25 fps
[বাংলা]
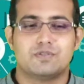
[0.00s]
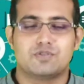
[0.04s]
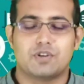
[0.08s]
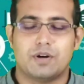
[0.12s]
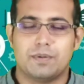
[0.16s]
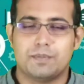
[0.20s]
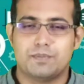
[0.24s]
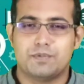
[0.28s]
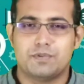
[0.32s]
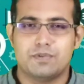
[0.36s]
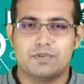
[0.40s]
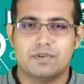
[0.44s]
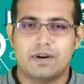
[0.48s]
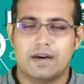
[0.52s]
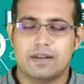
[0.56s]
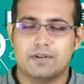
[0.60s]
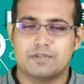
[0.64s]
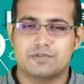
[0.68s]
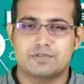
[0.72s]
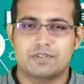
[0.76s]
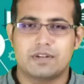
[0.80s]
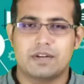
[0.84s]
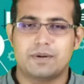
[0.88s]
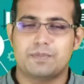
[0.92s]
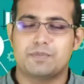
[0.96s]
সম্পূর্ণ
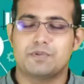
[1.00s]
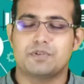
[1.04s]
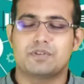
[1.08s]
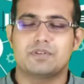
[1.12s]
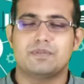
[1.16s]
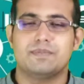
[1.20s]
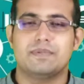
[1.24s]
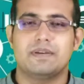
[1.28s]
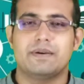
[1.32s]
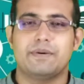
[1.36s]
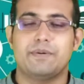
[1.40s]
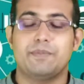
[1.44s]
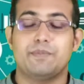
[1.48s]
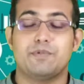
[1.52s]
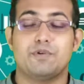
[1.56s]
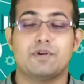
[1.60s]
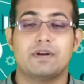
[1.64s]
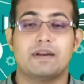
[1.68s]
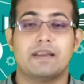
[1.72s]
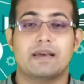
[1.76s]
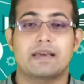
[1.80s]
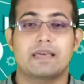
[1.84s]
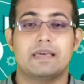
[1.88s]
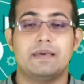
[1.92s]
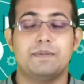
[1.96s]
আলোচনার প্রথমেই আমি
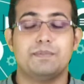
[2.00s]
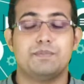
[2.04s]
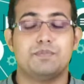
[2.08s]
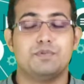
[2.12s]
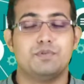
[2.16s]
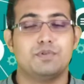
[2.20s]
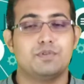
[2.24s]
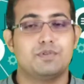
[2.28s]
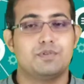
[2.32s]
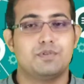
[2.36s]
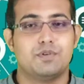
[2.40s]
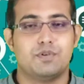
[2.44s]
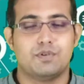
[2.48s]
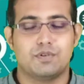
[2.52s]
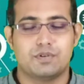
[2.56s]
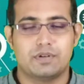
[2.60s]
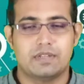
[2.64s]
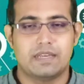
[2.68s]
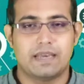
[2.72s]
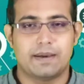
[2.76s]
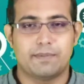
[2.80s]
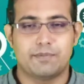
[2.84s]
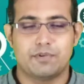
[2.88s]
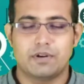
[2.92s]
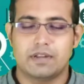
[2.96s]
বলে রাখি বুধ
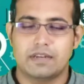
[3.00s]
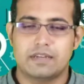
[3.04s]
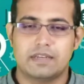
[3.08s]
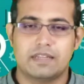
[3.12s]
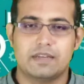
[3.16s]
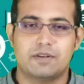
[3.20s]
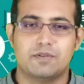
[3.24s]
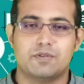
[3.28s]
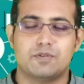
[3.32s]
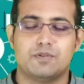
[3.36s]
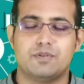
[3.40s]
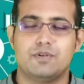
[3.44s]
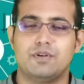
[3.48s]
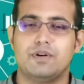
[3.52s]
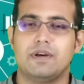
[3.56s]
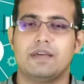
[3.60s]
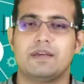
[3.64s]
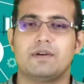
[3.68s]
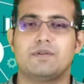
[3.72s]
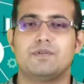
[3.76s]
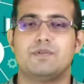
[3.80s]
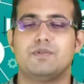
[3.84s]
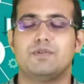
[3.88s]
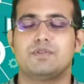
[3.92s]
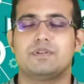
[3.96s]
গ্রহটি এমন একটি গ্রহ এই
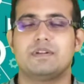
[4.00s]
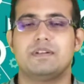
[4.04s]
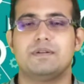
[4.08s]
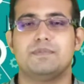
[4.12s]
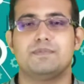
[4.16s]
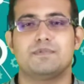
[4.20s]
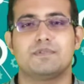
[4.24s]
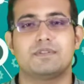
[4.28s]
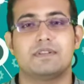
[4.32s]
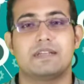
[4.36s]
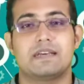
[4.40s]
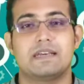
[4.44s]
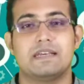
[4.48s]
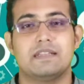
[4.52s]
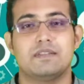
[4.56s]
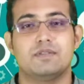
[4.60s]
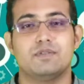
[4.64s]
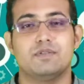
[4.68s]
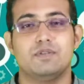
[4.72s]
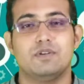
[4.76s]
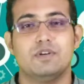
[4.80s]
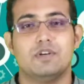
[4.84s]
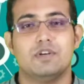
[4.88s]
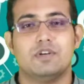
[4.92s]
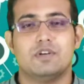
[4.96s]
গ্রহটির মধ্যে
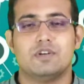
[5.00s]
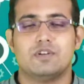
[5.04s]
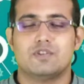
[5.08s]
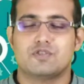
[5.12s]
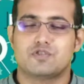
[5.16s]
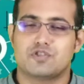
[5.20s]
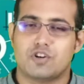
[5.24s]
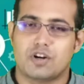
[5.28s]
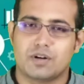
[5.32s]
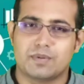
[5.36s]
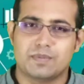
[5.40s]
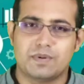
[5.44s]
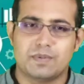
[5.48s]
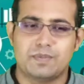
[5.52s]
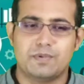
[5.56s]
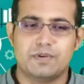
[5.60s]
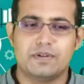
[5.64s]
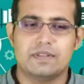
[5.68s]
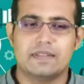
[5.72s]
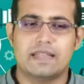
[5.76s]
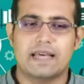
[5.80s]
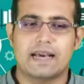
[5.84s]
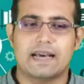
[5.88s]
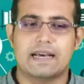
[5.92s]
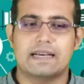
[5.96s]
কিন্তু
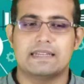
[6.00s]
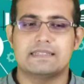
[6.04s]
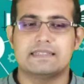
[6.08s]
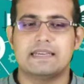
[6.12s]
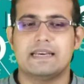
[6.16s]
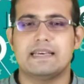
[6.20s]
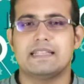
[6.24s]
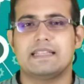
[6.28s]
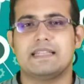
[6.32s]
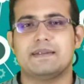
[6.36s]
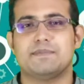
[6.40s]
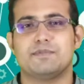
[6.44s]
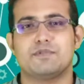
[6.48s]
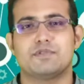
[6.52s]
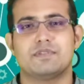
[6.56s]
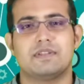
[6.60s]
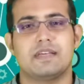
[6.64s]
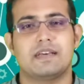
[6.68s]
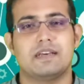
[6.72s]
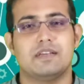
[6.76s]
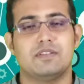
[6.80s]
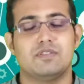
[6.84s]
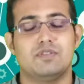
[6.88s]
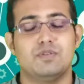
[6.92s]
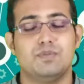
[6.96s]
সর্বোপরি দেখা যায় এদের
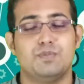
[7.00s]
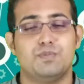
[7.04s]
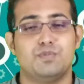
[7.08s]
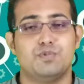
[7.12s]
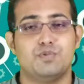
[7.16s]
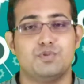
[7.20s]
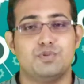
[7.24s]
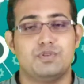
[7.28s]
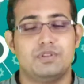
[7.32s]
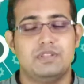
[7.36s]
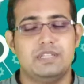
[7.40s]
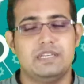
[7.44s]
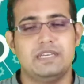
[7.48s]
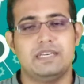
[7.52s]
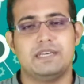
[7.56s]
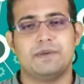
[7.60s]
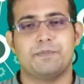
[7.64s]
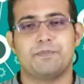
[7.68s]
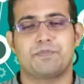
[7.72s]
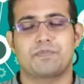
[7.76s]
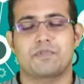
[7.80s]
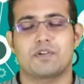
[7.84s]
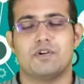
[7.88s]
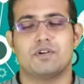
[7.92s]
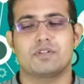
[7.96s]
মধ্যে কিন্তু বুদ্ধি
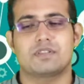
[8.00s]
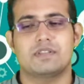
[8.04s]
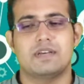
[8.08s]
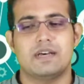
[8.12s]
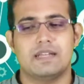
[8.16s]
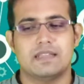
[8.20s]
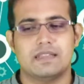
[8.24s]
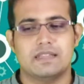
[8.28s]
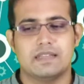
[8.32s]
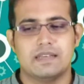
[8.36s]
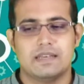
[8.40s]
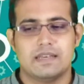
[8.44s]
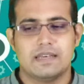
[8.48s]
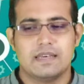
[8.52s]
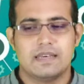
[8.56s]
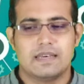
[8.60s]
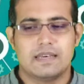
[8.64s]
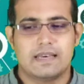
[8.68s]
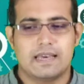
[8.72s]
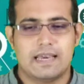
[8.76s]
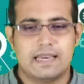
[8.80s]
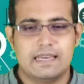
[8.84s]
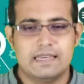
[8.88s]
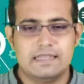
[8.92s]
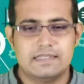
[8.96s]
অর্থাৎ
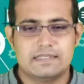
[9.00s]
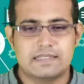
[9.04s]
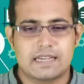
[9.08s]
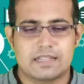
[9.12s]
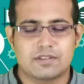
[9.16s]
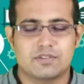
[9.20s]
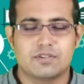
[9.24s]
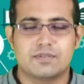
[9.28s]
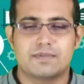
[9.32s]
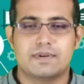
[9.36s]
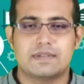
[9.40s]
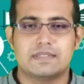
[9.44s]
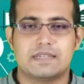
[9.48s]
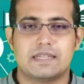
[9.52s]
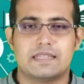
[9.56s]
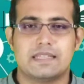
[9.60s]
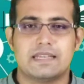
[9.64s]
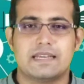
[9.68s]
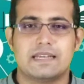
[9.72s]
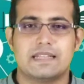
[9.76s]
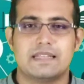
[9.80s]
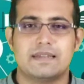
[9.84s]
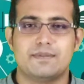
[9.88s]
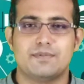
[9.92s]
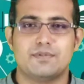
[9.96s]
এই জাতক বা
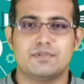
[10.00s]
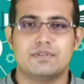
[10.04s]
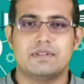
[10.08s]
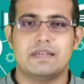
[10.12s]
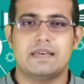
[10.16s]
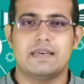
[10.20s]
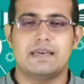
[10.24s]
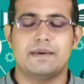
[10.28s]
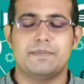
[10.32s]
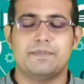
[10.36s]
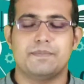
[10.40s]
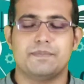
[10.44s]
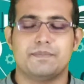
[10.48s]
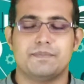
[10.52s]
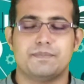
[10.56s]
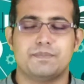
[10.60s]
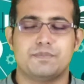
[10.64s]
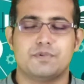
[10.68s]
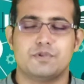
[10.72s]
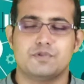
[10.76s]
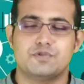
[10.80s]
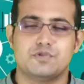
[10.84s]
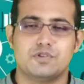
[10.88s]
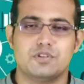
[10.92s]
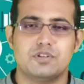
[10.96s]
জাতিকাদের মধ্যে
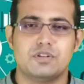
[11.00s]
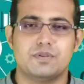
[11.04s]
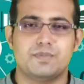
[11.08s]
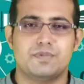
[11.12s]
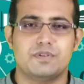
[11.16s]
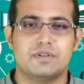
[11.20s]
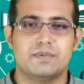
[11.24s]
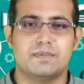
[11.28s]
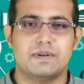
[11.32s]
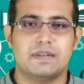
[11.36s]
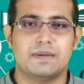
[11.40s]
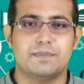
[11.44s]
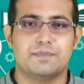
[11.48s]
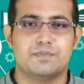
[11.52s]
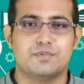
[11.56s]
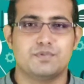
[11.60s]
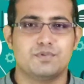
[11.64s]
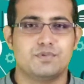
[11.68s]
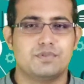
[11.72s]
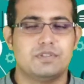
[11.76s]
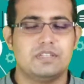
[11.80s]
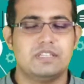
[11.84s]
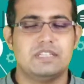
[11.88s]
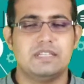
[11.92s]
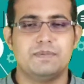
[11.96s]
প্রচণ্ড পরিমাণে
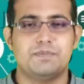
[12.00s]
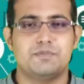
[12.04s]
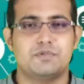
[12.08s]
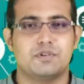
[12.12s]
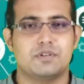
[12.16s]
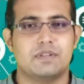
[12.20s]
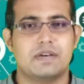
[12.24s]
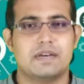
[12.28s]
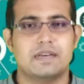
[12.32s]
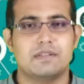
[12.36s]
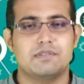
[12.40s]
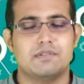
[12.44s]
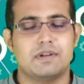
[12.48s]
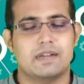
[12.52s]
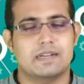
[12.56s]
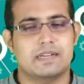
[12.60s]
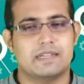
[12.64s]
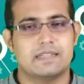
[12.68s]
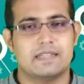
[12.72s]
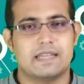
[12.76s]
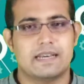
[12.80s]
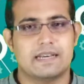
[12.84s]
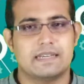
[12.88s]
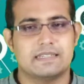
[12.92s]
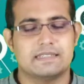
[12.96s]
বুদ্ধিদীপ্ততা কিন্তু
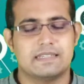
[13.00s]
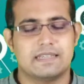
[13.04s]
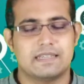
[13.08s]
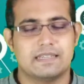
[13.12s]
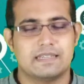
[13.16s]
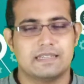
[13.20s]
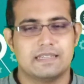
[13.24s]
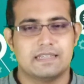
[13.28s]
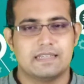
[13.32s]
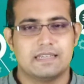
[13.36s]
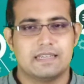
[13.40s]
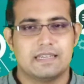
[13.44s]
একটা দেখা যায়